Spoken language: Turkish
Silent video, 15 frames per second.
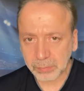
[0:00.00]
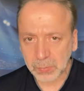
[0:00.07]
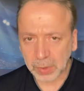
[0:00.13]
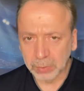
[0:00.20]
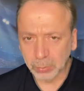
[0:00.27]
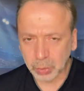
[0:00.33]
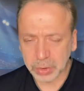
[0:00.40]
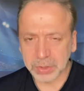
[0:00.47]

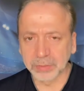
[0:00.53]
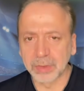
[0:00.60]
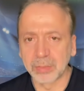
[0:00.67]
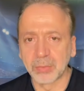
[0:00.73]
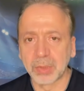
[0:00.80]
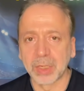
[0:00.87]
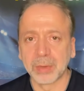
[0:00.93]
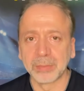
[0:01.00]
Mustafa
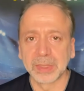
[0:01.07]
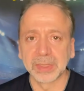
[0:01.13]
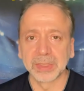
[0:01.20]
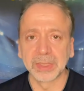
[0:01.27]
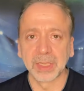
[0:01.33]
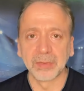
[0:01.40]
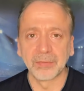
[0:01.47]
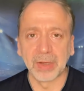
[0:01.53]

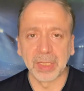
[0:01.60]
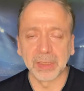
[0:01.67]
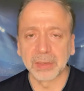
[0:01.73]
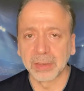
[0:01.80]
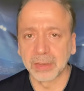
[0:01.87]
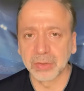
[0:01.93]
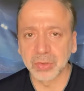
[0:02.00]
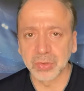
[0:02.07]
Muhammed'inden
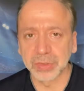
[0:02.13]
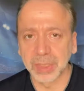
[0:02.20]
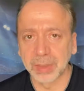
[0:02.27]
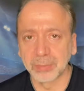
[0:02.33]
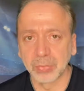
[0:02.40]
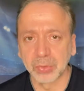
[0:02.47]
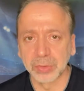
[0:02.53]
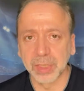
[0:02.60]

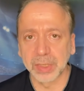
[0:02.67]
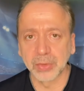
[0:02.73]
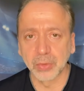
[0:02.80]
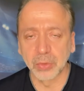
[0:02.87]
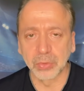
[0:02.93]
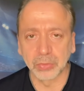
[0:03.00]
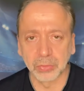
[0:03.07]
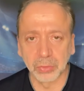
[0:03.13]
Falcao'sundan bunlar
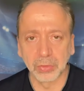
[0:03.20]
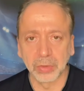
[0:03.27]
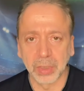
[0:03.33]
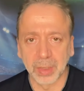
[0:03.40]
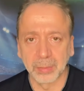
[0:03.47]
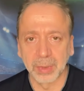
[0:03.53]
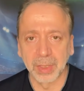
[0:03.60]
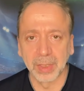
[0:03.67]
yoktu
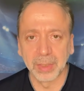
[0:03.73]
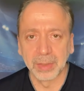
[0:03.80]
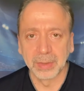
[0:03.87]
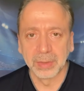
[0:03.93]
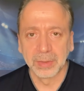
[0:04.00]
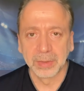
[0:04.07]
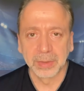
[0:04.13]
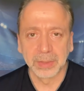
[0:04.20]
ama
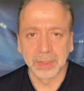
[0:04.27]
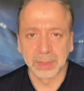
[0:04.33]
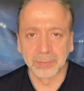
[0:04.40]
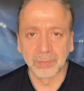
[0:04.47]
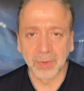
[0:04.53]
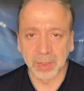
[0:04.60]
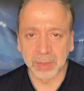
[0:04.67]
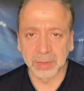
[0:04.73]

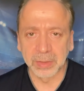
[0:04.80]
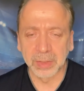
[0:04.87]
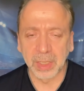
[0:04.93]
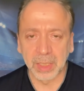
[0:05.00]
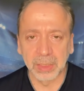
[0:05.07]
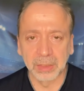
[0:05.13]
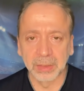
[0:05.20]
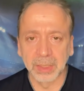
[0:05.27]
kim vardı?
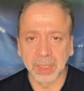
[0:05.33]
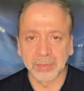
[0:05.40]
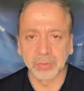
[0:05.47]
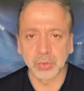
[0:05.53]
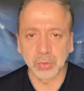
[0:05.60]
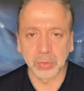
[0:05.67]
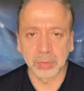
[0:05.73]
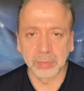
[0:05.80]
Halil
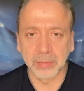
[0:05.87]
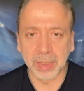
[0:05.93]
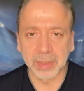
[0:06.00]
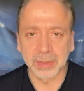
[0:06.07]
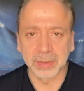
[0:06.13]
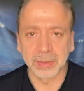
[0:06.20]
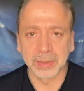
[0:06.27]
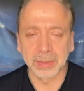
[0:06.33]
Dervişoğlu
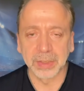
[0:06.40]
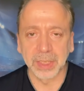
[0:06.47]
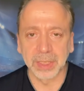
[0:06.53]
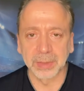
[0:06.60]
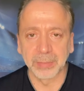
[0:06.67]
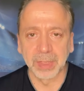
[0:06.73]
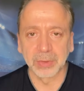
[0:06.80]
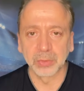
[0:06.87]
vardı,
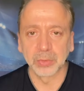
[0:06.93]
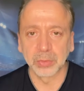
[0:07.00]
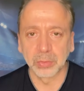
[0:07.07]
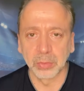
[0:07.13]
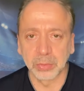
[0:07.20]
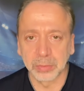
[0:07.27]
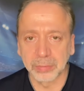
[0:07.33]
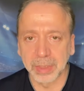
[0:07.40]
Kerem
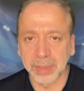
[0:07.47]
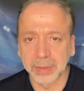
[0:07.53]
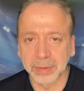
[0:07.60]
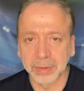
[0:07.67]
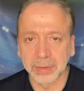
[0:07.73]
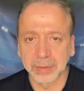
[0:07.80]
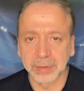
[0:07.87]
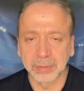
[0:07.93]
Aktürkoğlu
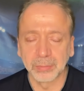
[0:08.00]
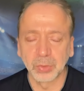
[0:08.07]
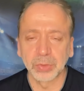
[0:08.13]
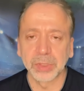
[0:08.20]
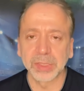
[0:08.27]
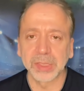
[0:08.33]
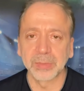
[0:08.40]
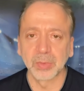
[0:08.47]
vardı.
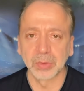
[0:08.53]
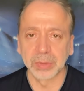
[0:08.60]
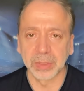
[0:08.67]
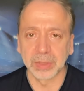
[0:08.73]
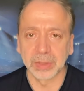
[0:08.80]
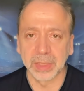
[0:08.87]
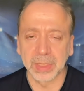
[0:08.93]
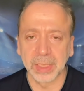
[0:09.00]
Muhteşem
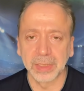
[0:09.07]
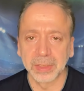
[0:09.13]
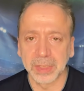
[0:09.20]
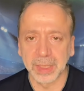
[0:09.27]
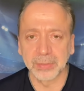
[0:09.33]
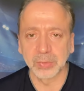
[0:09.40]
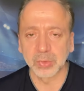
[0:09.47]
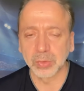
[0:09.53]
oynadılar. Halil
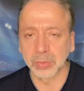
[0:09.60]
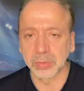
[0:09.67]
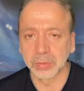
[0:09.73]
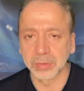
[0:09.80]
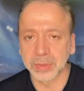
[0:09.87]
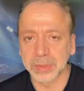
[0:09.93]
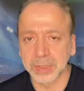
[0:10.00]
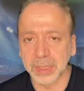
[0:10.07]

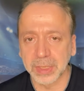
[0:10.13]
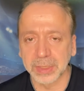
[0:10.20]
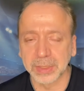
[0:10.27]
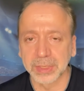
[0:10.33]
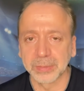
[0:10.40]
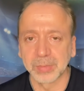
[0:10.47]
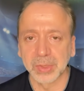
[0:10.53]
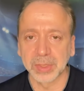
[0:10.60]
Dervişoğlu
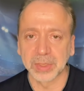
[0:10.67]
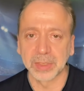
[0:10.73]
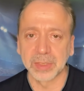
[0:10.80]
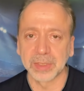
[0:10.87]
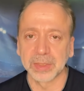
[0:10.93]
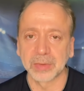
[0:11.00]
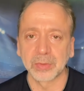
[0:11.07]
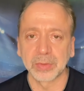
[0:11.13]
sakatlanıp çıkana
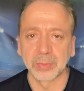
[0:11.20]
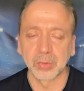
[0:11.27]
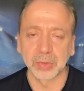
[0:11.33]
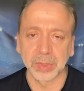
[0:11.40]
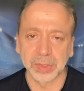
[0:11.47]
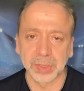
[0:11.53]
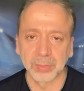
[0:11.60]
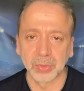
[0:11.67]
kadar o da
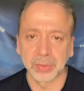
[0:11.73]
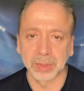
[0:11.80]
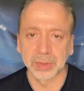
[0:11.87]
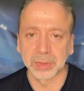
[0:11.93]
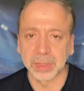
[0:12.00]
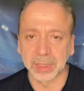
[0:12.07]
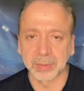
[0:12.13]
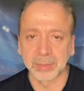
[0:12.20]
muhteşem oynadı.
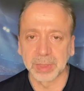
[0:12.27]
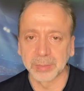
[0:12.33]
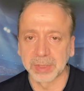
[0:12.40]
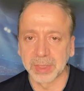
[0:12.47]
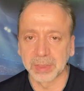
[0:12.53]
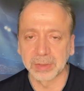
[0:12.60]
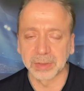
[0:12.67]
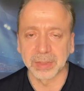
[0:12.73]
Takımına
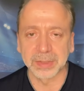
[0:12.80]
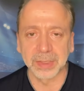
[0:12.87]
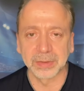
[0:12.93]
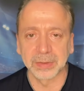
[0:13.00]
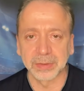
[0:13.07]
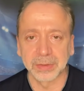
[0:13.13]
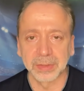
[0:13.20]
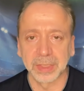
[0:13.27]
penaltı
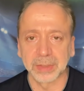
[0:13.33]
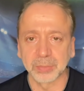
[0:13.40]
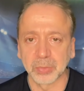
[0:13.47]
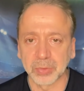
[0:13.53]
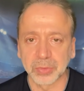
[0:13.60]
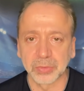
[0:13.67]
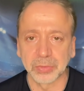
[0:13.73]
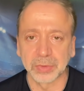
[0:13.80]
kazandırdı, net
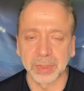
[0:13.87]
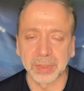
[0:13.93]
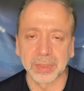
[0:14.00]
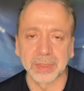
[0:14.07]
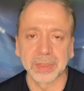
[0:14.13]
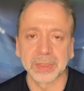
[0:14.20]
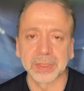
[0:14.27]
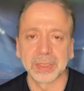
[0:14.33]
pozisyonlara
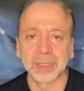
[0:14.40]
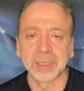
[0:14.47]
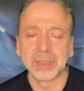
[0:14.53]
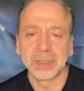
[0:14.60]
girdi.